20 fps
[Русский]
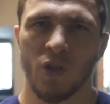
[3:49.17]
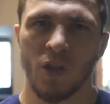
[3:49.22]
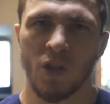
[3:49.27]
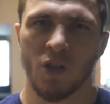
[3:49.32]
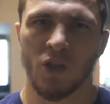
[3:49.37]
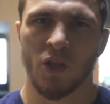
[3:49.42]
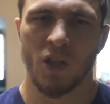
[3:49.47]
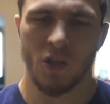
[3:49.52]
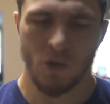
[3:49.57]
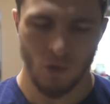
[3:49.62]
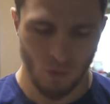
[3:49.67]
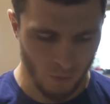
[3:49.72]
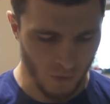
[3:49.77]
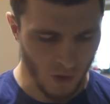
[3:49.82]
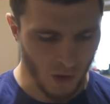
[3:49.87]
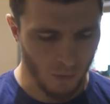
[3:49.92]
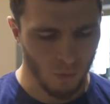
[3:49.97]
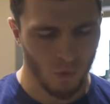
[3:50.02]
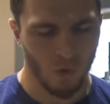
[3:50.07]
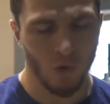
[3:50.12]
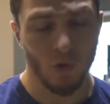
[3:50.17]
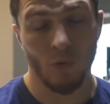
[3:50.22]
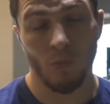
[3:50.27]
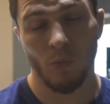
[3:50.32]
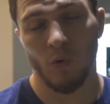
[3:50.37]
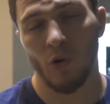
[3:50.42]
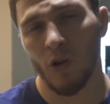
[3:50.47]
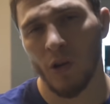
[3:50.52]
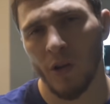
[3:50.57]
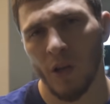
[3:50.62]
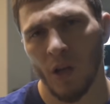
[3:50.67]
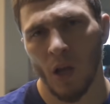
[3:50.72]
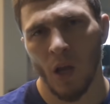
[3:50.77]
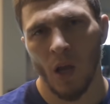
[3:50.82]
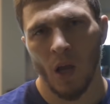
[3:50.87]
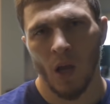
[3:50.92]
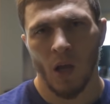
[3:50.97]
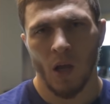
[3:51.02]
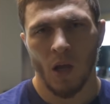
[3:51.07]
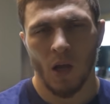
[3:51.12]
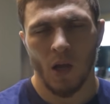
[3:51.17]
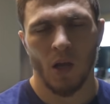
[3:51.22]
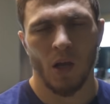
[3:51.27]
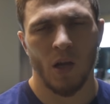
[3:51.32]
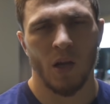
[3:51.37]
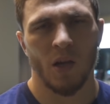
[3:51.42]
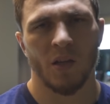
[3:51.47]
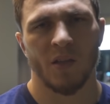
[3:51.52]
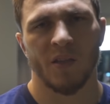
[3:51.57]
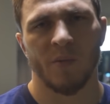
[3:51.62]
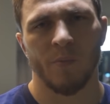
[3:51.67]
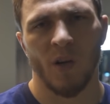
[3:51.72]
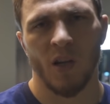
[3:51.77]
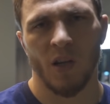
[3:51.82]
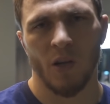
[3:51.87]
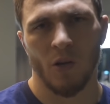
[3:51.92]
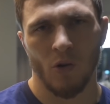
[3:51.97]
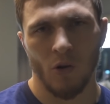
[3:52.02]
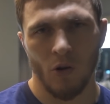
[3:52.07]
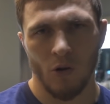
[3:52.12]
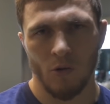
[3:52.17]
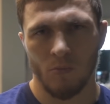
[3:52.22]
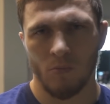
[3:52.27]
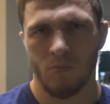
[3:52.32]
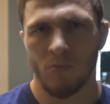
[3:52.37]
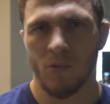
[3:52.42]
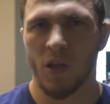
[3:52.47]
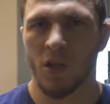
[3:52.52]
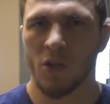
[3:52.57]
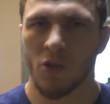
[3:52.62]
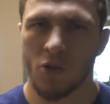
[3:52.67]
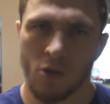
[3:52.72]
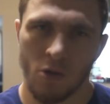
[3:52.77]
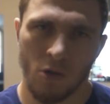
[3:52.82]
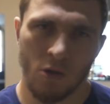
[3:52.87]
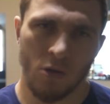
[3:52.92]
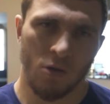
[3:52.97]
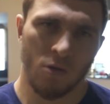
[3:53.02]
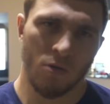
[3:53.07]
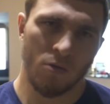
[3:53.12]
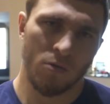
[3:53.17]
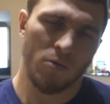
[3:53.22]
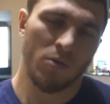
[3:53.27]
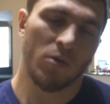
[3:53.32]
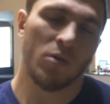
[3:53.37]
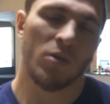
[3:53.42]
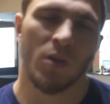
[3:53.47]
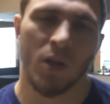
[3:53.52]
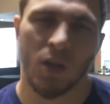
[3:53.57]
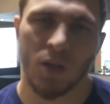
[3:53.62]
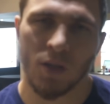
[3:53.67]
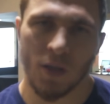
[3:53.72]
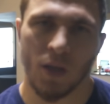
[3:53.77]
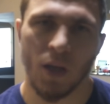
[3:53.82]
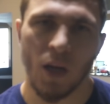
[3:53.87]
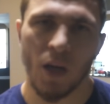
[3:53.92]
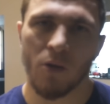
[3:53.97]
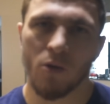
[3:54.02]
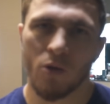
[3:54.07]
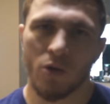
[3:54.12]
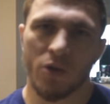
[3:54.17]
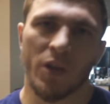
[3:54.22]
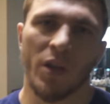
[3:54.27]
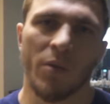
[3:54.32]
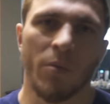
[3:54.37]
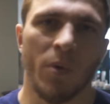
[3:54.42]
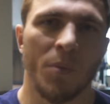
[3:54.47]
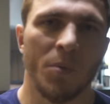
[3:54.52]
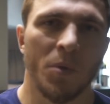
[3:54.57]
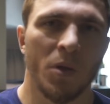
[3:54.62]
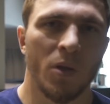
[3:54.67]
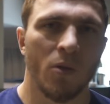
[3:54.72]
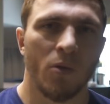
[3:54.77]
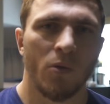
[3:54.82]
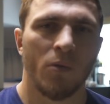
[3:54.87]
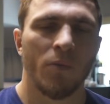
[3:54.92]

Через час у меня будет бой э, с моряком, так что настраиваюсь на победу.